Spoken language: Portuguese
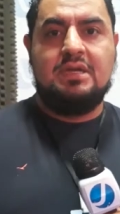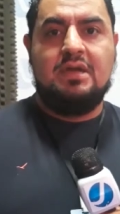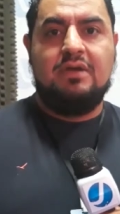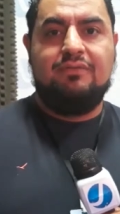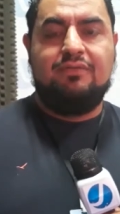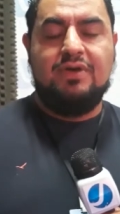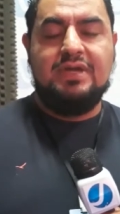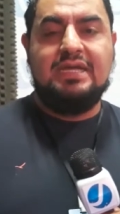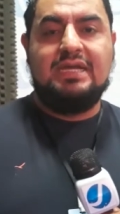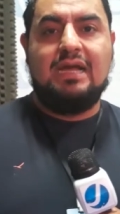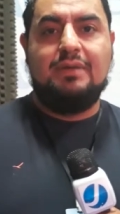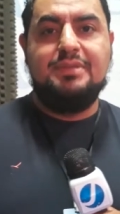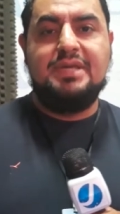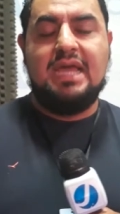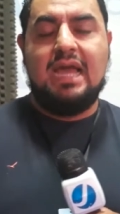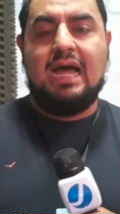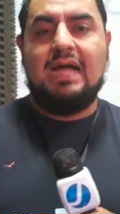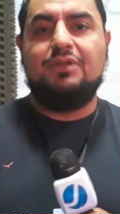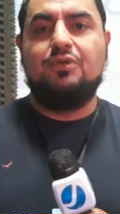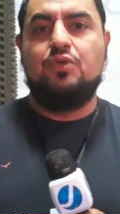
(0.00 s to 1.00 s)
foi
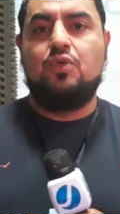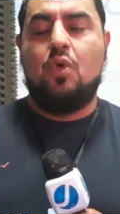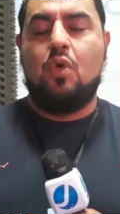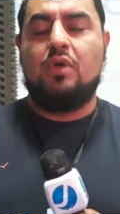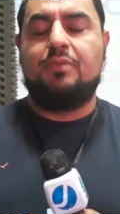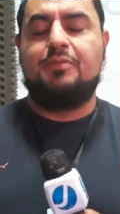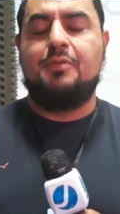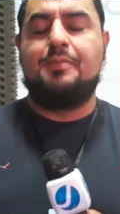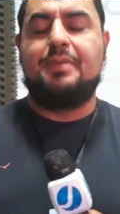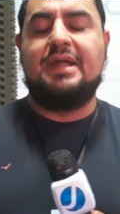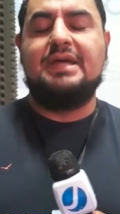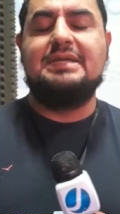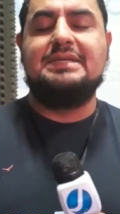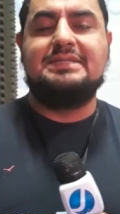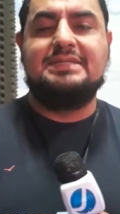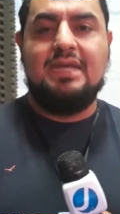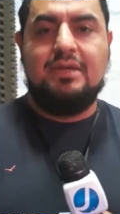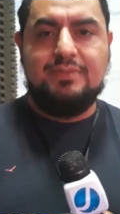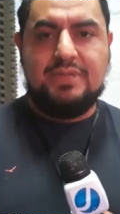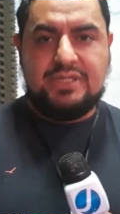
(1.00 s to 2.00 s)
encaminhada o corpo para
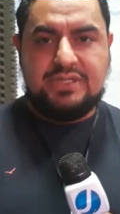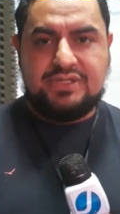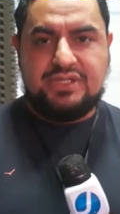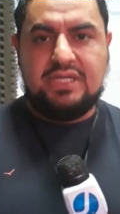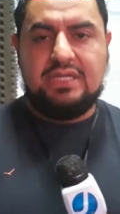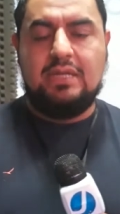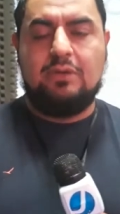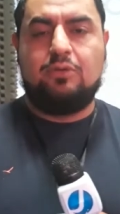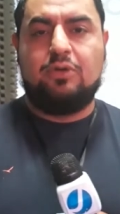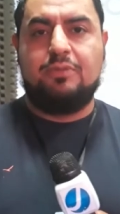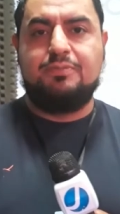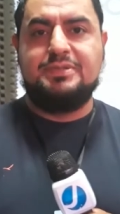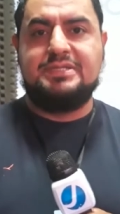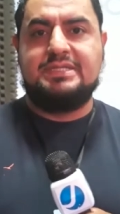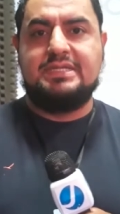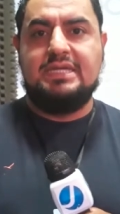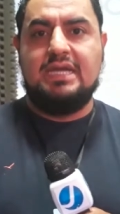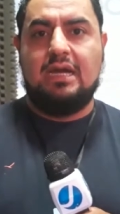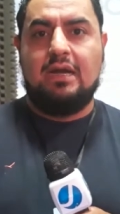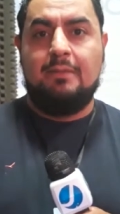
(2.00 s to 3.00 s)
exames de
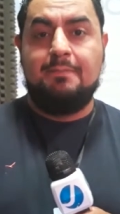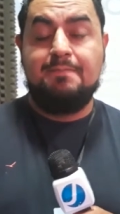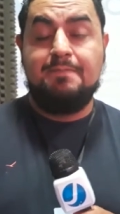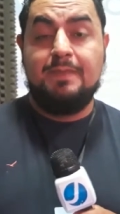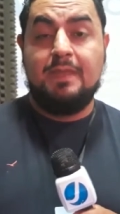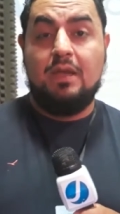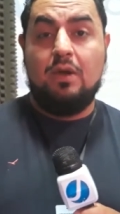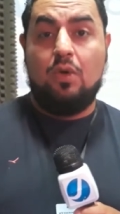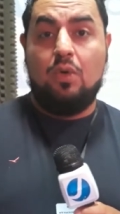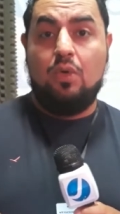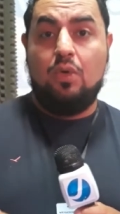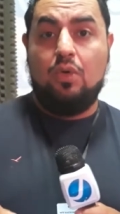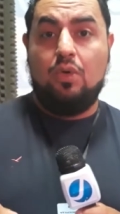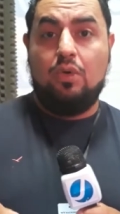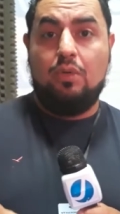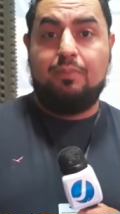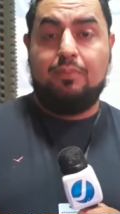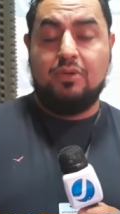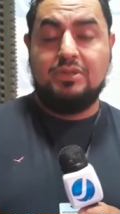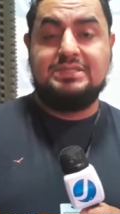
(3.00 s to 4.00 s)
necropsia.
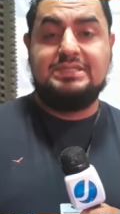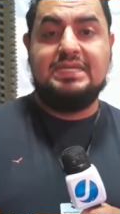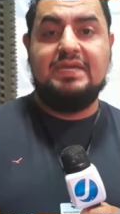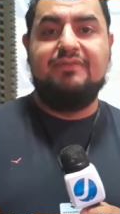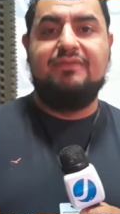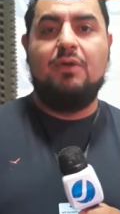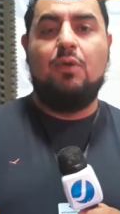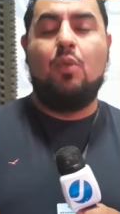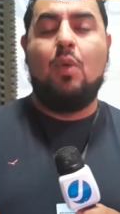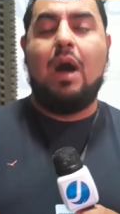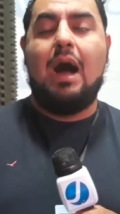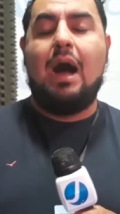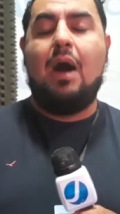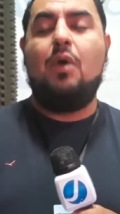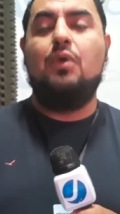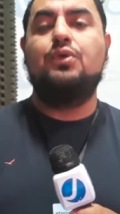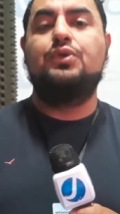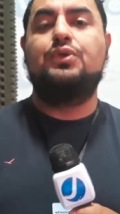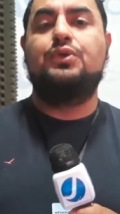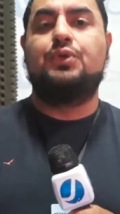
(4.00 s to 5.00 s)
O possível
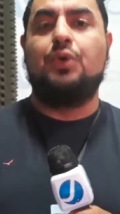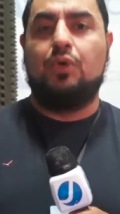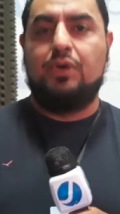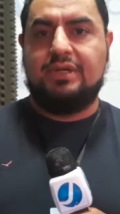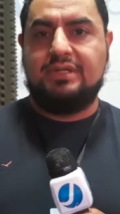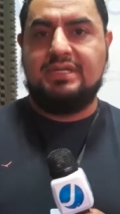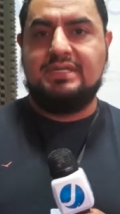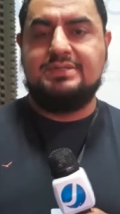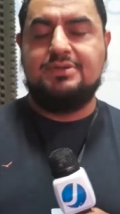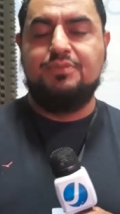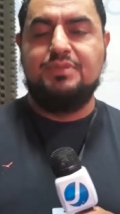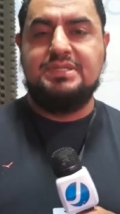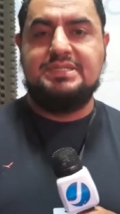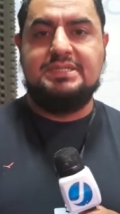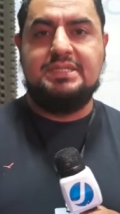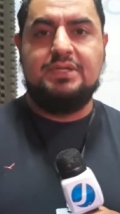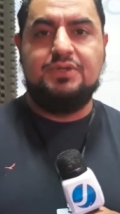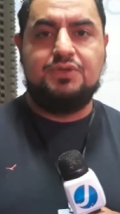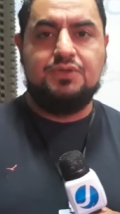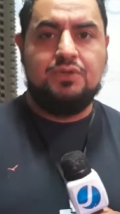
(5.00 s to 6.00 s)
autor desse
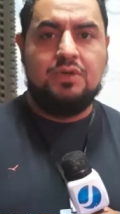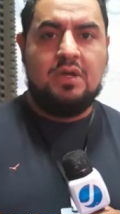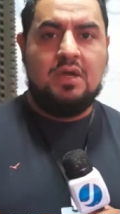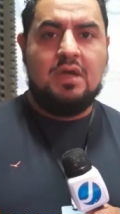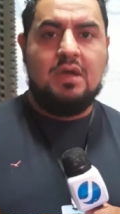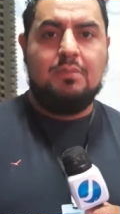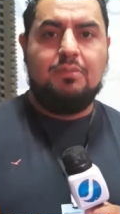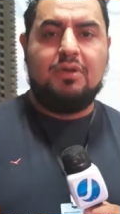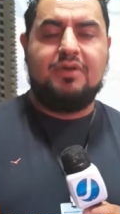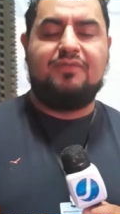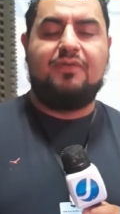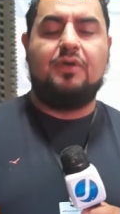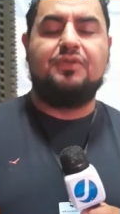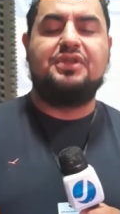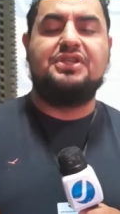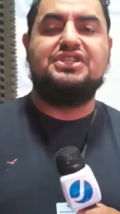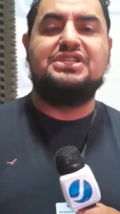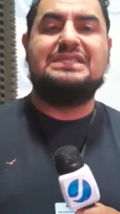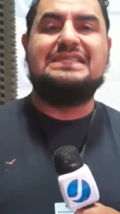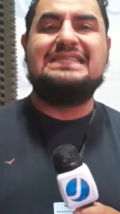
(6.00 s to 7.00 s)
homicídio, por volta
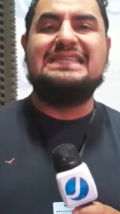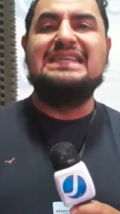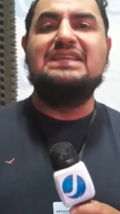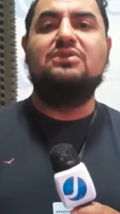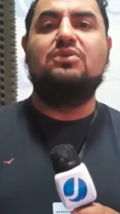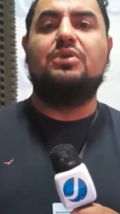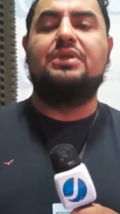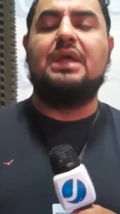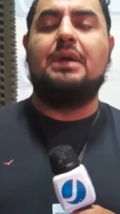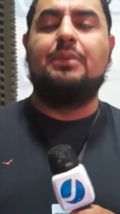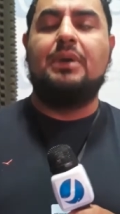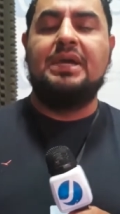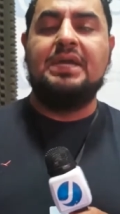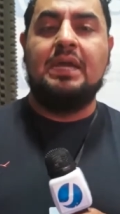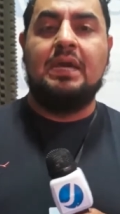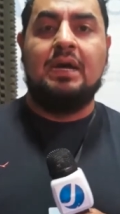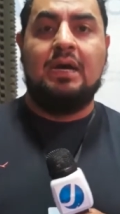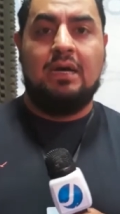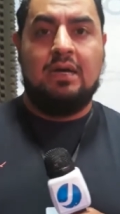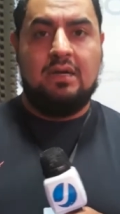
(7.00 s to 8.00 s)
de 5 da
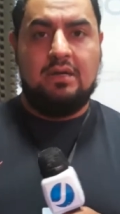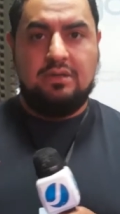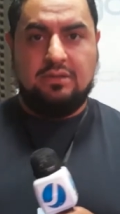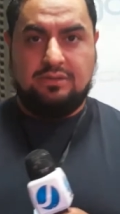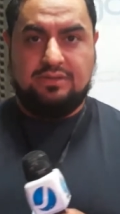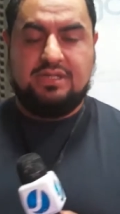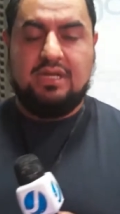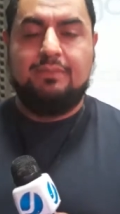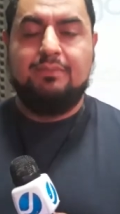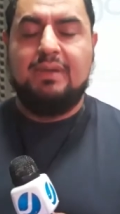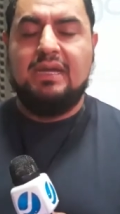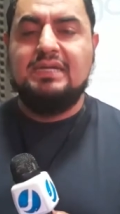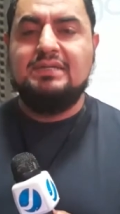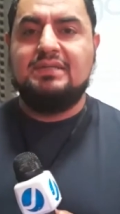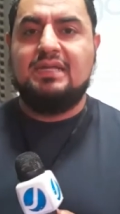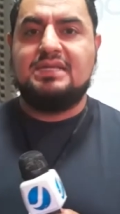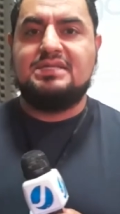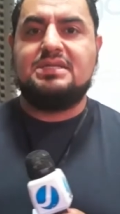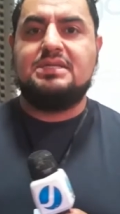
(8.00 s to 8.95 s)
manhã, também desta